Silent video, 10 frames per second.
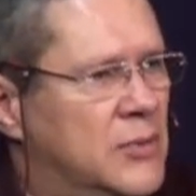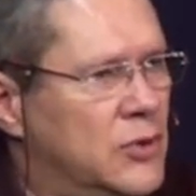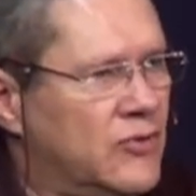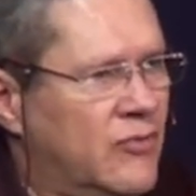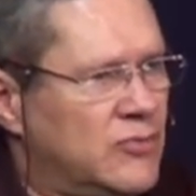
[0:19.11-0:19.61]

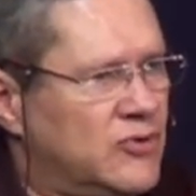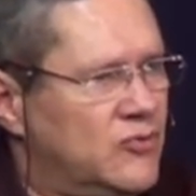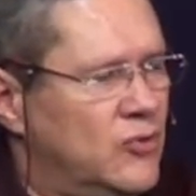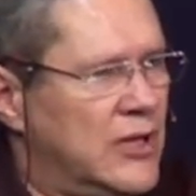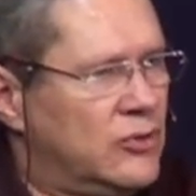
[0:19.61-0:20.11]
Nós
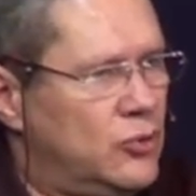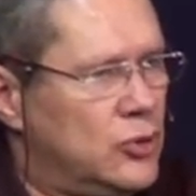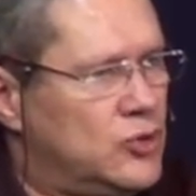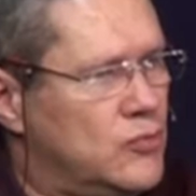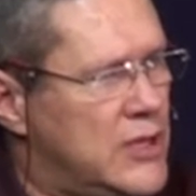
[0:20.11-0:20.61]
vamos, durante
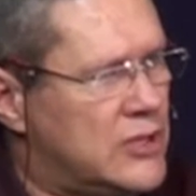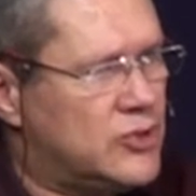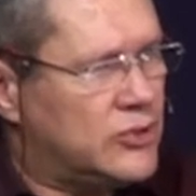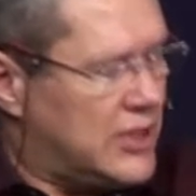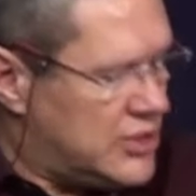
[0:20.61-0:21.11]
dois
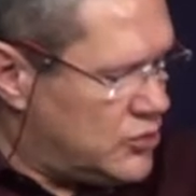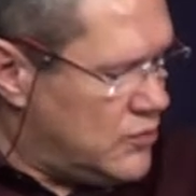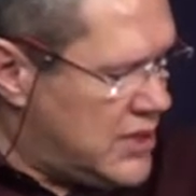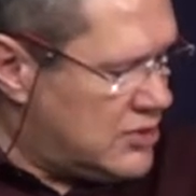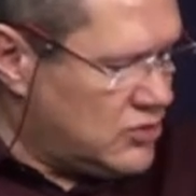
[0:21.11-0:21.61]
domingos ou três
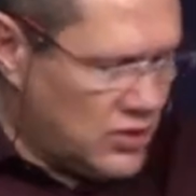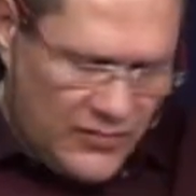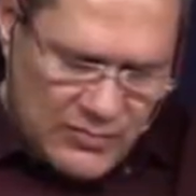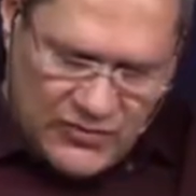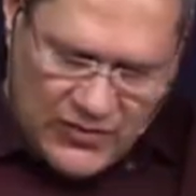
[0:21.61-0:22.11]
domingos,
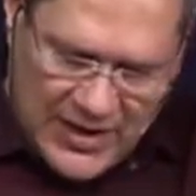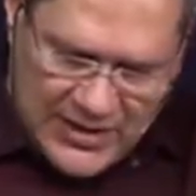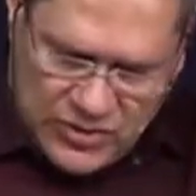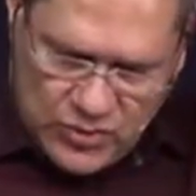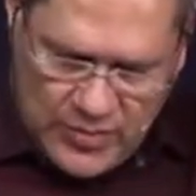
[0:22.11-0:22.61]
nós vamos
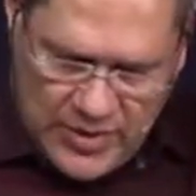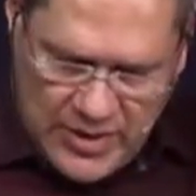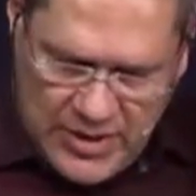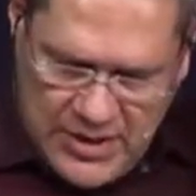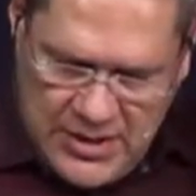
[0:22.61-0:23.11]
falar sobre,
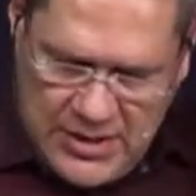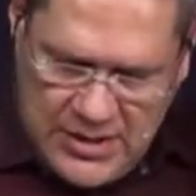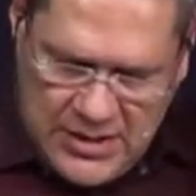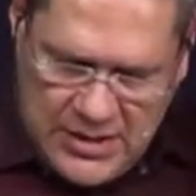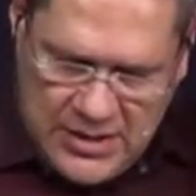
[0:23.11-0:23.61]

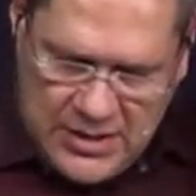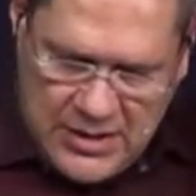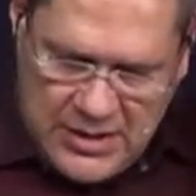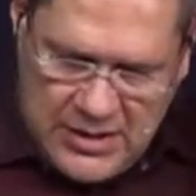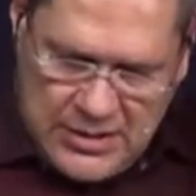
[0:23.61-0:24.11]
uh,
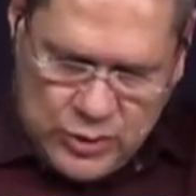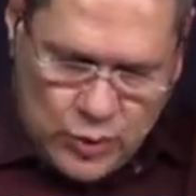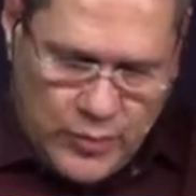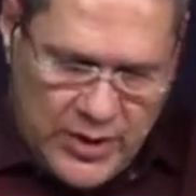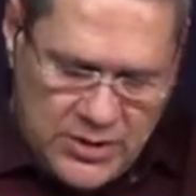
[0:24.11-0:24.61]

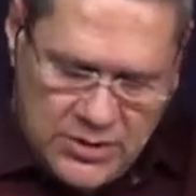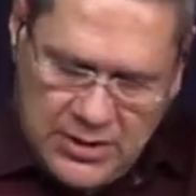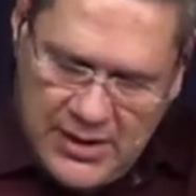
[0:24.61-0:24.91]
sobre isto.